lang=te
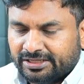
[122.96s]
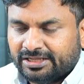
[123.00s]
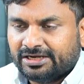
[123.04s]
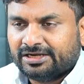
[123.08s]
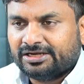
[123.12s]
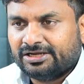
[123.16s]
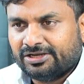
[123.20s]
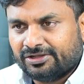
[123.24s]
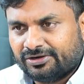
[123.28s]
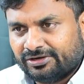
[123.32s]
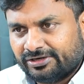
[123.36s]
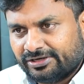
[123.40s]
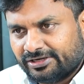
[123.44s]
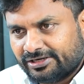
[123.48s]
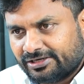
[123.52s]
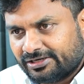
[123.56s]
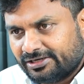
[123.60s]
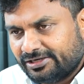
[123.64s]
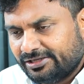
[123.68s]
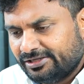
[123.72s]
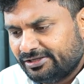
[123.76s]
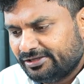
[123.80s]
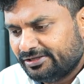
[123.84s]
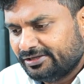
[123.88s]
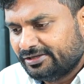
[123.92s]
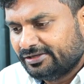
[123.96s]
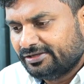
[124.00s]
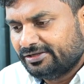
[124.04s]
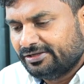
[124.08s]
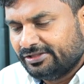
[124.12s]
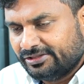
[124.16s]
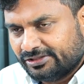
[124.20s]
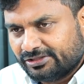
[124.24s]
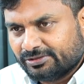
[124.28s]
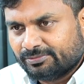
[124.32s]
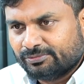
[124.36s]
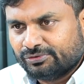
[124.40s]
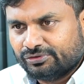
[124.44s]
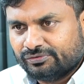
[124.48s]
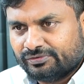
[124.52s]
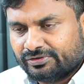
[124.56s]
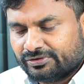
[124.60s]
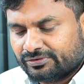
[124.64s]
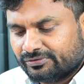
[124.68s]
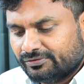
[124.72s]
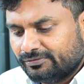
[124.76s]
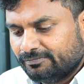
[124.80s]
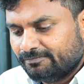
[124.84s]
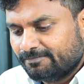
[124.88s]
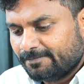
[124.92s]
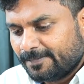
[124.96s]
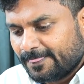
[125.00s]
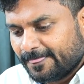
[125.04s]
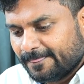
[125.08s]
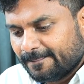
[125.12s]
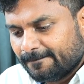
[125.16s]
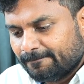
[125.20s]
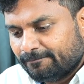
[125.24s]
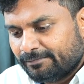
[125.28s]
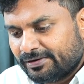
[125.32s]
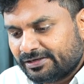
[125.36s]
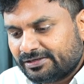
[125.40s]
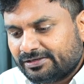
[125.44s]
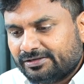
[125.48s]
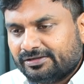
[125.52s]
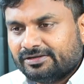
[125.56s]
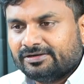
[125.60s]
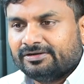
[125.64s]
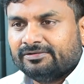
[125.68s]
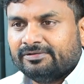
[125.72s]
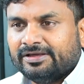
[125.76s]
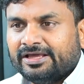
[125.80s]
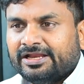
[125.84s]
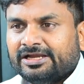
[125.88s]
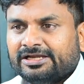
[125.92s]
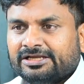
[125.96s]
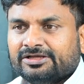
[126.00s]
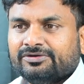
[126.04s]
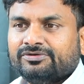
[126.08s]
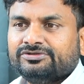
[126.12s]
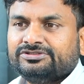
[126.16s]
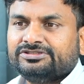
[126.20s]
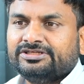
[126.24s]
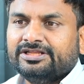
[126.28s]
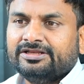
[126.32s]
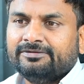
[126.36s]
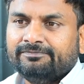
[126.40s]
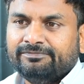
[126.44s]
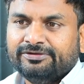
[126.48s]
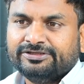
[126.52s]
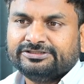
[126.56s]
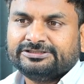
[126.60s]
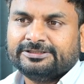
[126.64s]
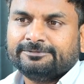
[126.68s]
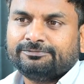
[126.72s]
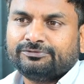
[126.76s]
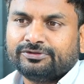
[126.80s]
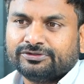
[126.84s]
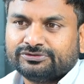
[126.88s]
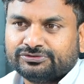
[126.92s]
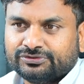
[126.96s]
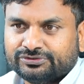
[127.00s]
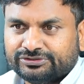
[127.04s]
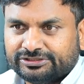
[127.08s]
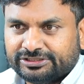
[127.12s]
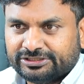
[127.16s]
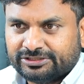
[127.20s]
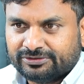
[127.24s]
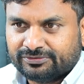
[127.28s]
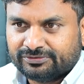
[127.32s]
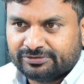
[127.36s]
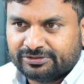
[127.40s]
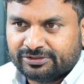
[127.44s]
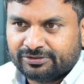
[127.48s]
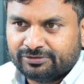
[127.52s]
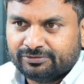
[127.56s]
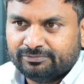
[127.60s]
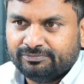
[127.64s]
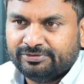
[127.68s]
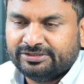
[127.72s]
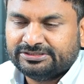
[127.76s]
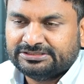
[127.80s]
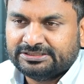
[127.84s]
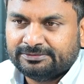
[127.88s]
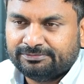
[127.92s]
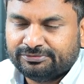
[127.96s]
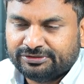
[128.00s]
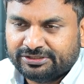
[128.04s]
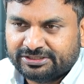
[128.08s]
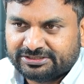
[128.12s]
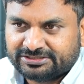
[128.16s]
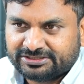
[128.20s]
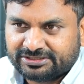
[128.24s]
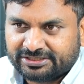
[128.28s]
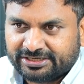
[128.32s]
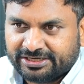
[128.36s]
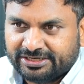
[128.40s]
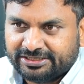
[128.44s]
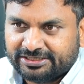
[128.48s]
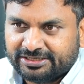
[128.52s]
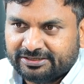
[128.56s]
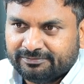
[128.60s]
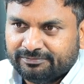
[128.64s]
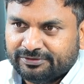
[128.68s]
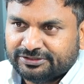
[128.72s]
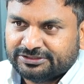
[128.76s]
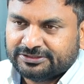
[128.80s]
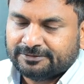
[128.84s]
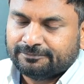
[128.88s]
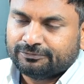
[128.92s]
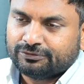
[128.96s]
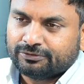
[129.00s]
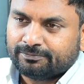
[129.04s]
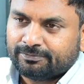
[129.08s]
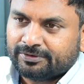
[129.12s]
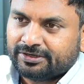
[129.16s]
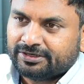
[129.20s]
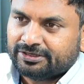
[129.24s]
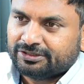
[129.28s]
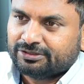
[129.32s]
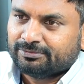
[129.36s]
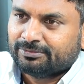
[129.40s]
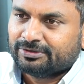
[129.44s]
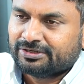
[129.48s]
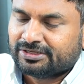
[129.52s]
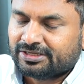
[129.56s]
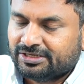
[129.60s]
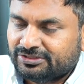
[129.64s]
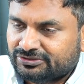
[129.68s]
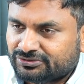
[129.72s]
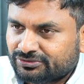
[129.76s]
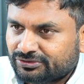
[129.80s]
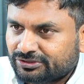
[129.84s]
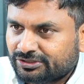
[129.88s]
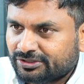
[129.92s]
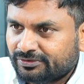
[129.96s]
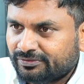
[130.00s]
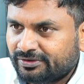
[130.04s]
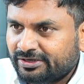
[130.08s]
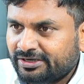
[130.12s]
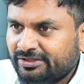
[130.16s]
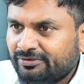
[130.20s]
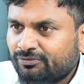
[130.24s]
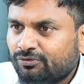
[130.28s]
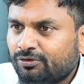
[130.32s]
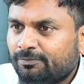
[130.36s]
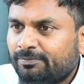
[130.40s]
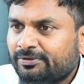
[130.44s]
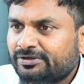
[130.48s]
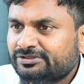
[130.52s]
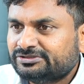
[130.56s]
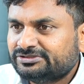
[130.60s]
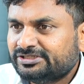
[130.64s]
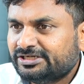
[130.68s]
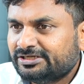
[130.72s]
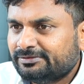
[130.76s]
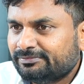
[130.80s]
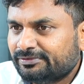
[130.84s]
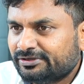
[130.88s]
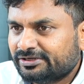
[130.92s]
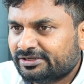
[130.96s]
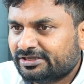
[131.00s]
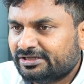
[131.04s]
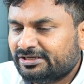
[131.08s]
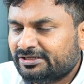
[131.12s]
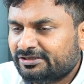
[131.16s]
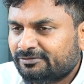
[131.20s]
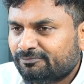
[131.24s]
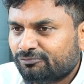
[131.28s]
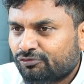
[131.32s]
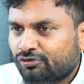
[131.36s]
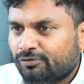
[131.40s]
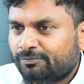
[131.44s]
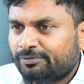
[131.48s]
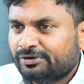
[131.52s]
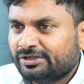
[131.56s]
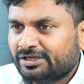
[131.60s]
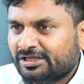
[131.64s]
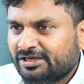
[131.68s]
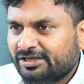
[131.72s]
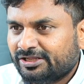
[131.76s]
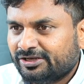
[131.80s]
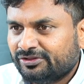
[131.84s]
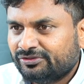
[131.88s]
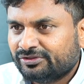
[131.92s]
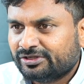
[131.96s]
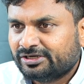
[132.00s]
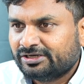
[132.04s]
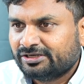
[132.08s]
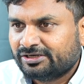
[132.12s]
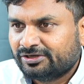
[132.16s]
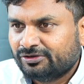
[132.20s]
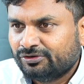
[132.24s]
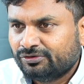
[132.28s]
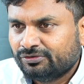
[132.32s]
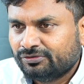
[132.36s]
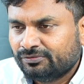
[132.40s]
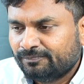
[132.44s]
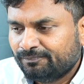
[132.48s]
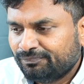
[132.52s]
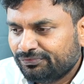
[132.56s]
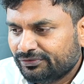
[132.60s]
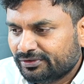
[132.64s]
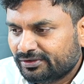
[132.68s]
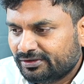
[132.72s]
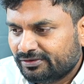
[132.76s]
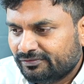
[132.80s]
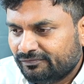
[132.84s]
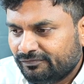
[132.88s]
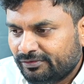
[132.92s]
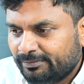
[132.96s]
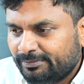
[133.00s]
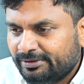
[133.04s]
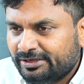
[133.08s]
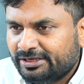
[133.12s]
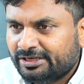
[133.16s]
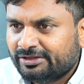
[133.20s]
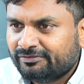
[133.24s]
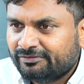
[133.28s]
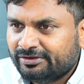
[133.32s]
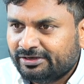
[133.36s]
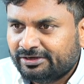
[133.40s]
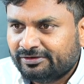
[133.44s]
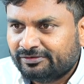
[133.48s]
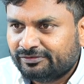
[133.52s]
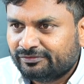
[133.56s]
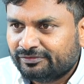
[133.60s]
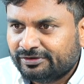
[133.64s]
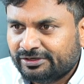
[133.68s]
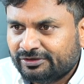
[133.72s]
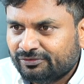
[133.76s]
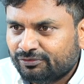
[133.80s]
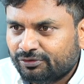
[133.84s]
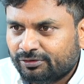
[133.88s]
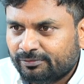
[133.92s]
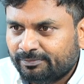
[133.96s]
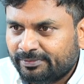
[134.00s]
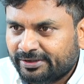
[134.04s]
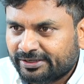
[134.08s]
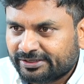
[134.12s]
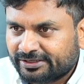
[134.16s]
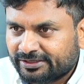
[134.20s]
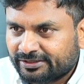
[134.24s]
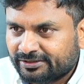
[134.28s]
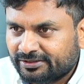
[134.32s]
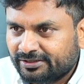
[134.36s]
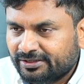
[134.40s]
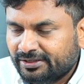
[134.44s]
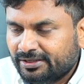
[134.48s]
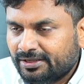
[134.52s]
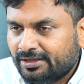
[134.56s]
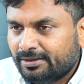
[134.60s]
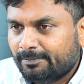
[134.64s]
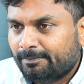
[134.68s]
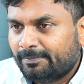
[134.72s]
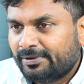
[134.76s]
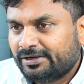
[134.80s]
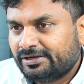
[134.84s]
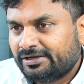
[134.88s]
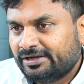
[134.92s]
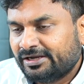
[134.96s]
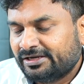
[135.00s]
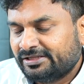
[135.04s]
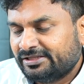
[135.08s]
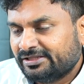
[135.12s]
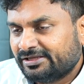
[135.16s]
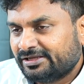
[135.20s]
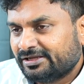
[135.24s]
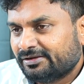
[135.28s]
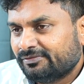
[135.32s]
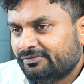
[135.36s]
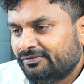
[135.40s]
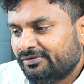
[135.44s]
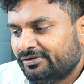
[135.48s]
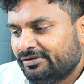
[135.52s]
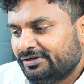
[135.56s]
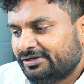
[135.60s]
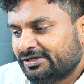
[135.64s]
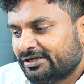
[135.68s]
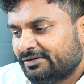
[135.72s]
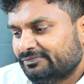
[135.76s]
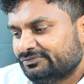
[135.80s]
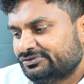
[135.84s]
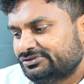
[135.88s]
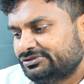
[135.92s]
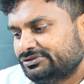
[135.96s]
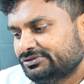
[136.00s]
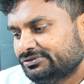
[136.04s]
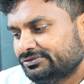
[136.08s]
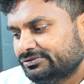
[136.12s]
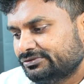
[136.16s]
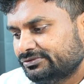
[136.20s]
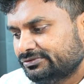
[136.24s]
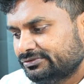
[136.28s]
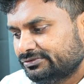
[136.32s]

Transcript: డైరెక్ట్లీ ఆర్ ఇండైరెక్ట్లీ ఇంతకుముందు వరకు బట్ డైరెక్ట్గా వచ్చి నేను బీజేపీతో అసోసియేట్ అవుతున్నాను బీజేపీ చేసేది రైటే బీజేపీతో పార్టీతో మనం కలిసి ఉంటాం అని ఓపెన్ స్టేట్మెంట్ కానీ ఓపెన్గా వెళ్ళలేదు ఎందుకంటే రెండు విభిన్నమైనటువంటి ఓట్ బ్యాంకింగ్ బట్ అట్ ది ఇట్ కమ్స్ టు